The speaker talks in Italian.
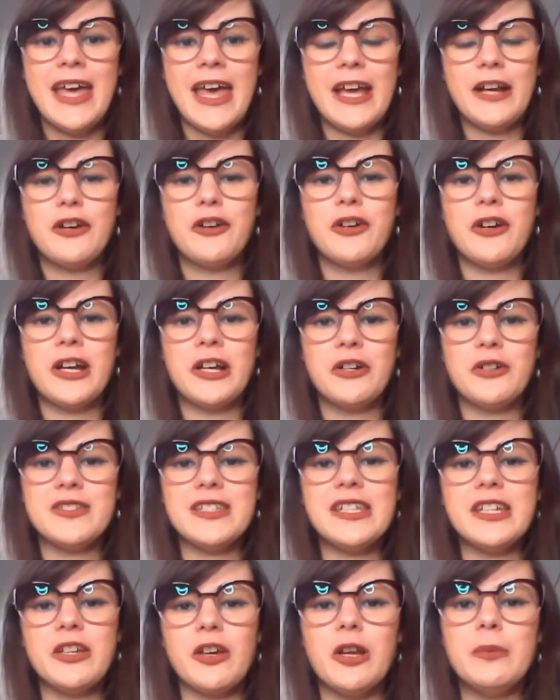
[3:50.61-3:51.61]
Ecco, è
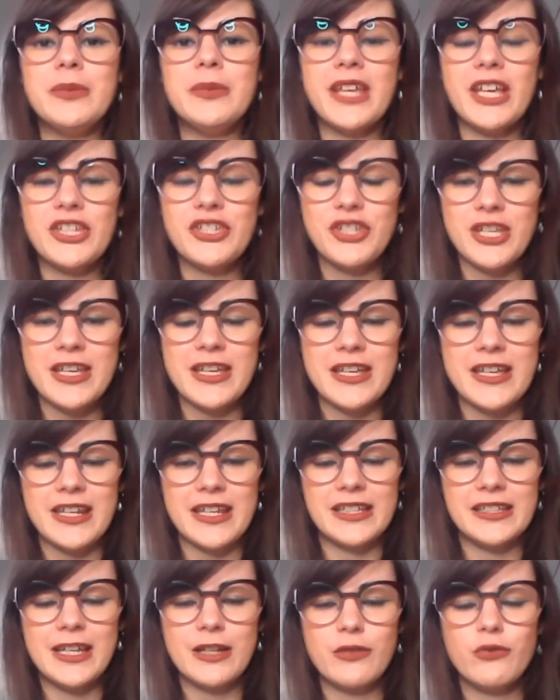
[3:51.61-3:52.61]
così che ho il
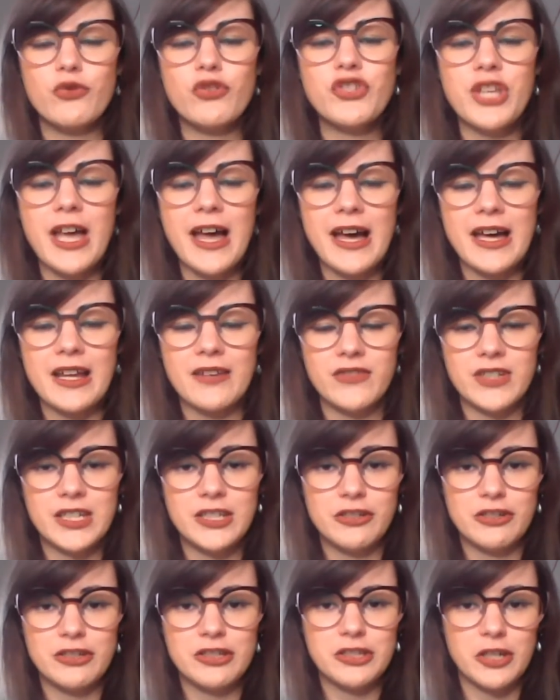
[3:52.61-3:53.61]
piacere di annunciarvi
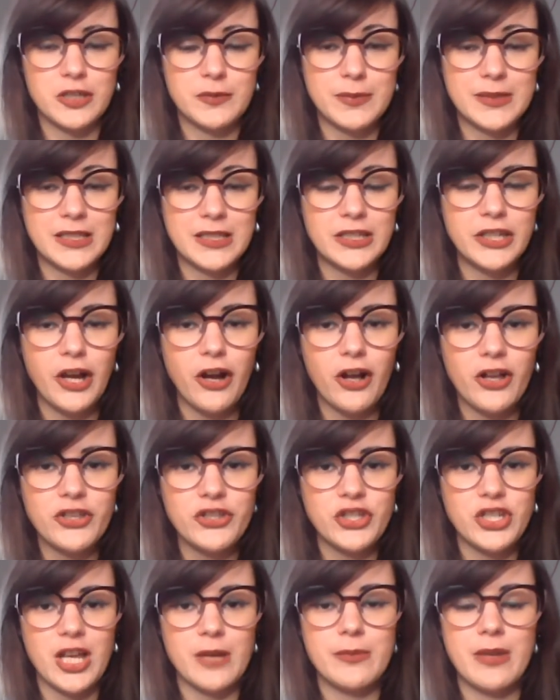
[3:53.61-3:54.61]
i nostri ospiti di
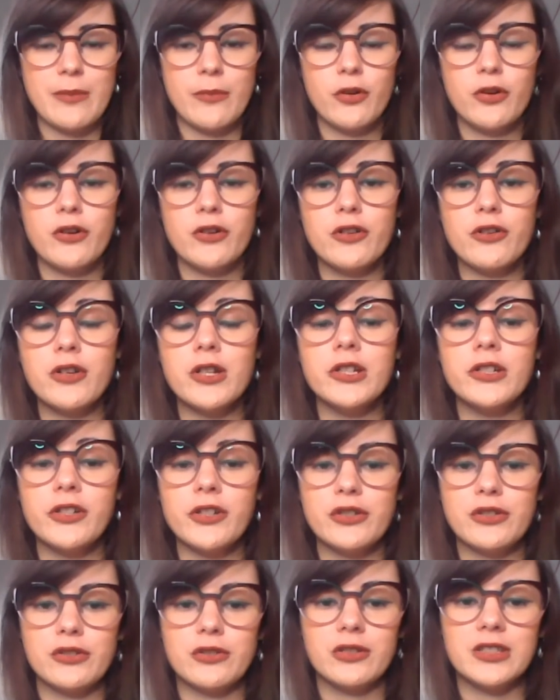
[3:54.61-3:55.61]
oggi. Abbiamo con noi il
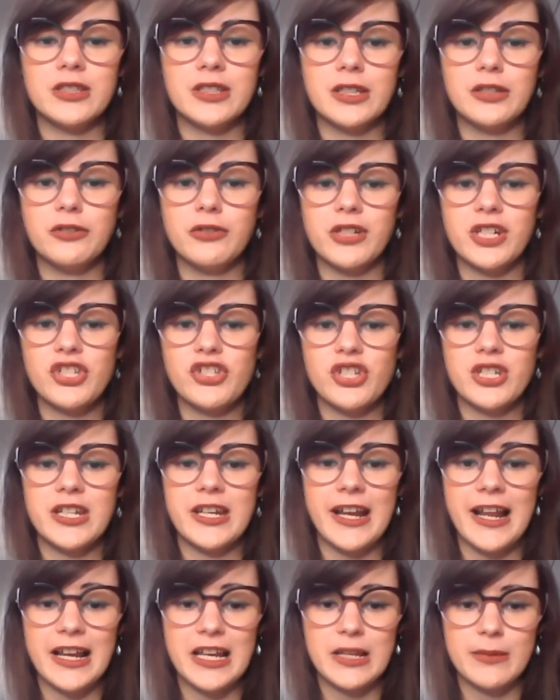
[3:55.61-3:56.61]
nostro direttore
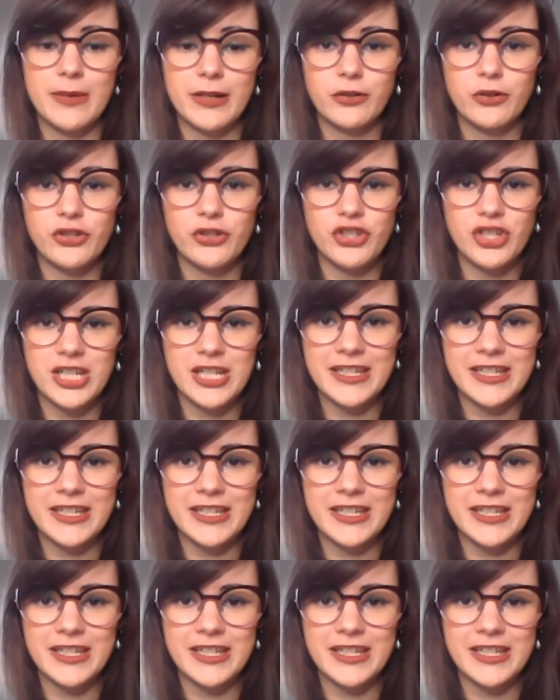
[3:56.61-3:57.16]
generale Marco